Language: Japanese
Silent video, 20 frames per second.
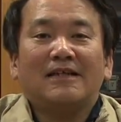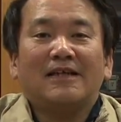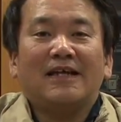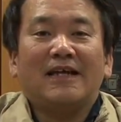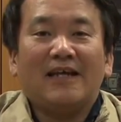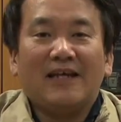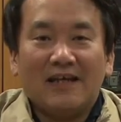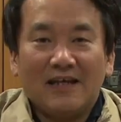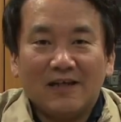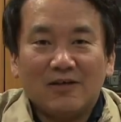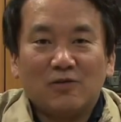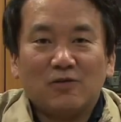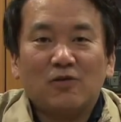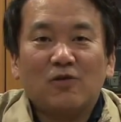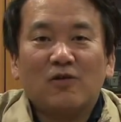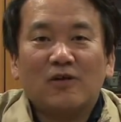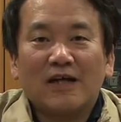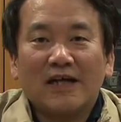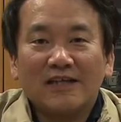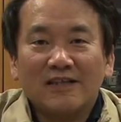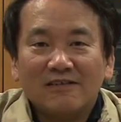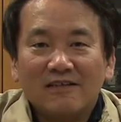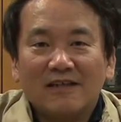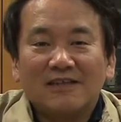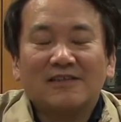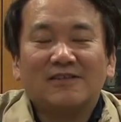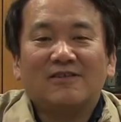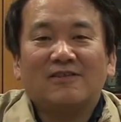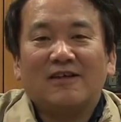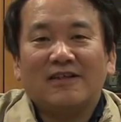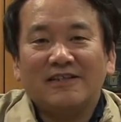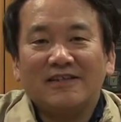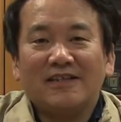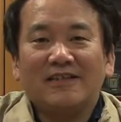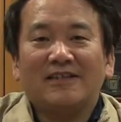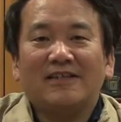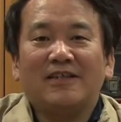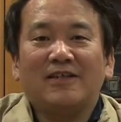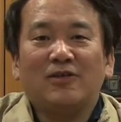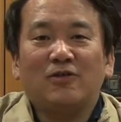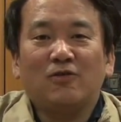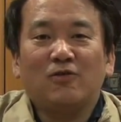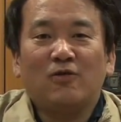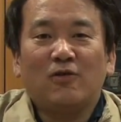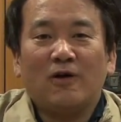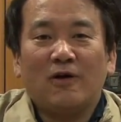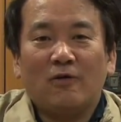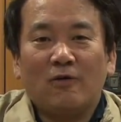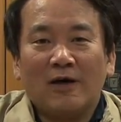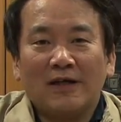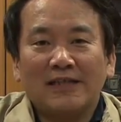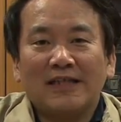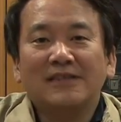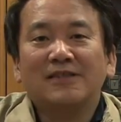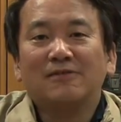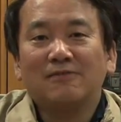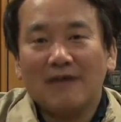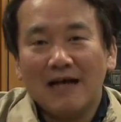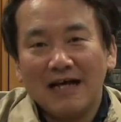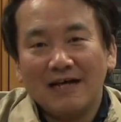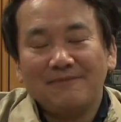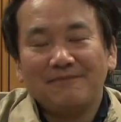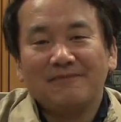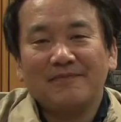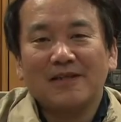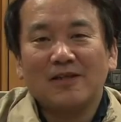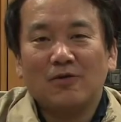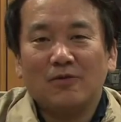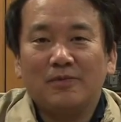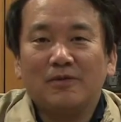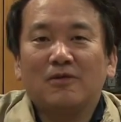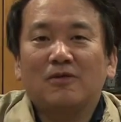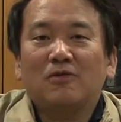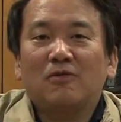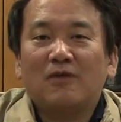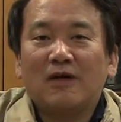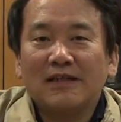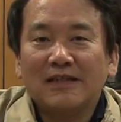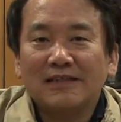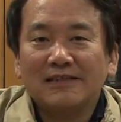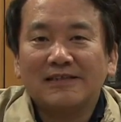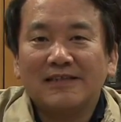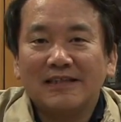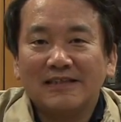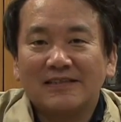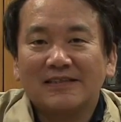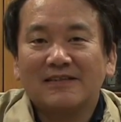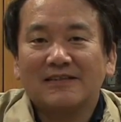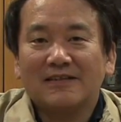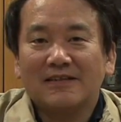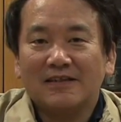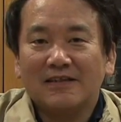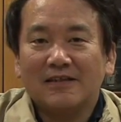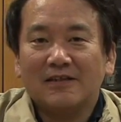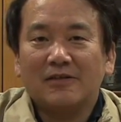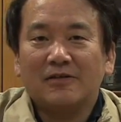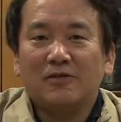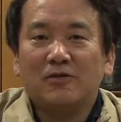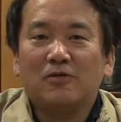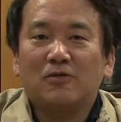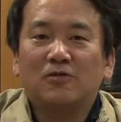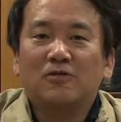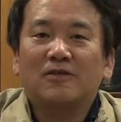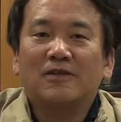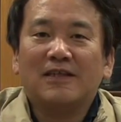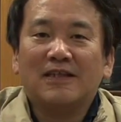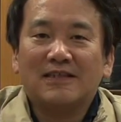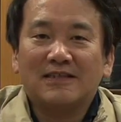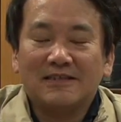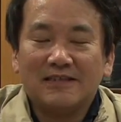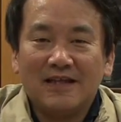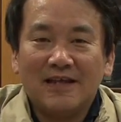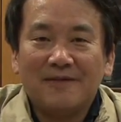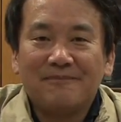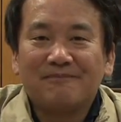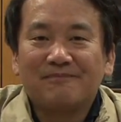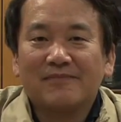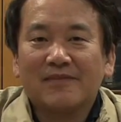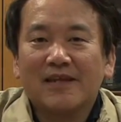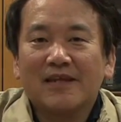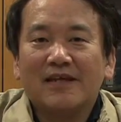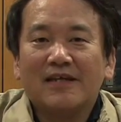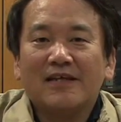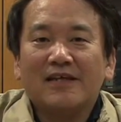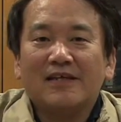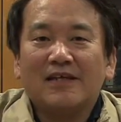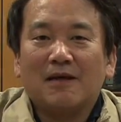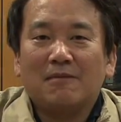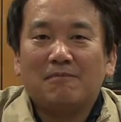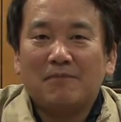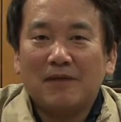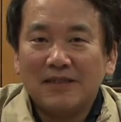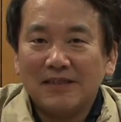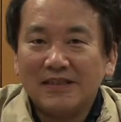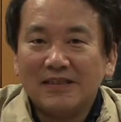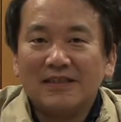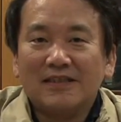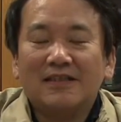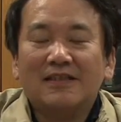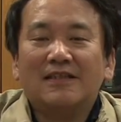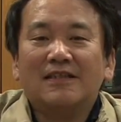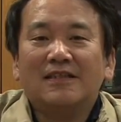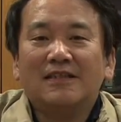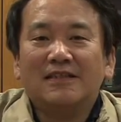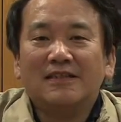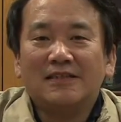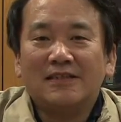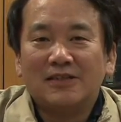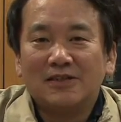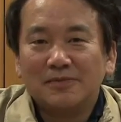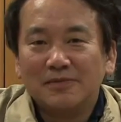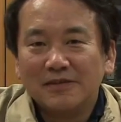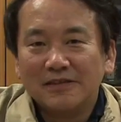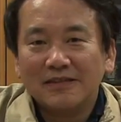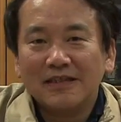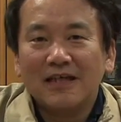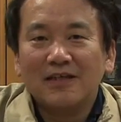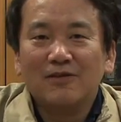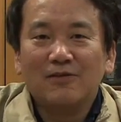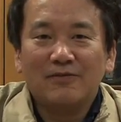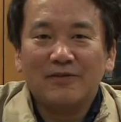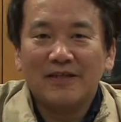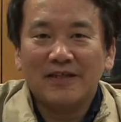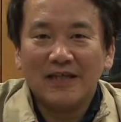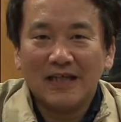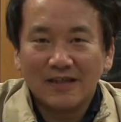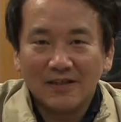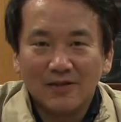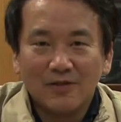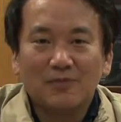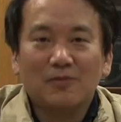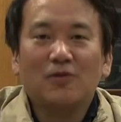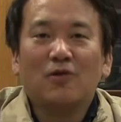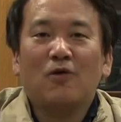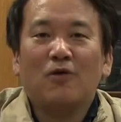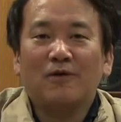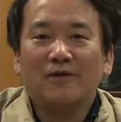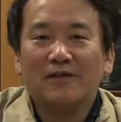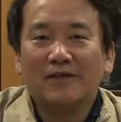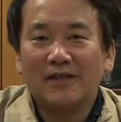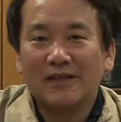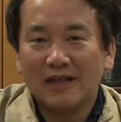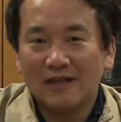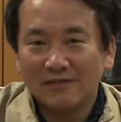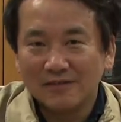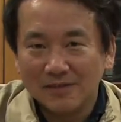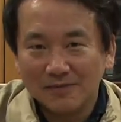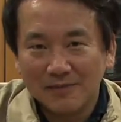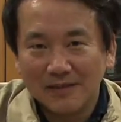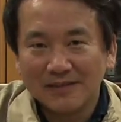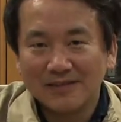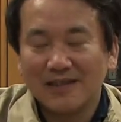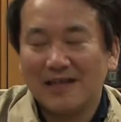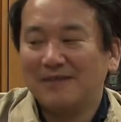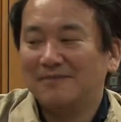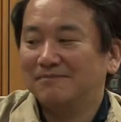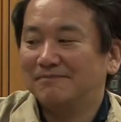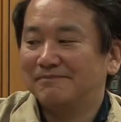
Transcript: えー、この「仮暮らしのアリエッティ」というお話は小人のお話です。ということでですねやっぱり実物大のフィギュアというものを企画しました。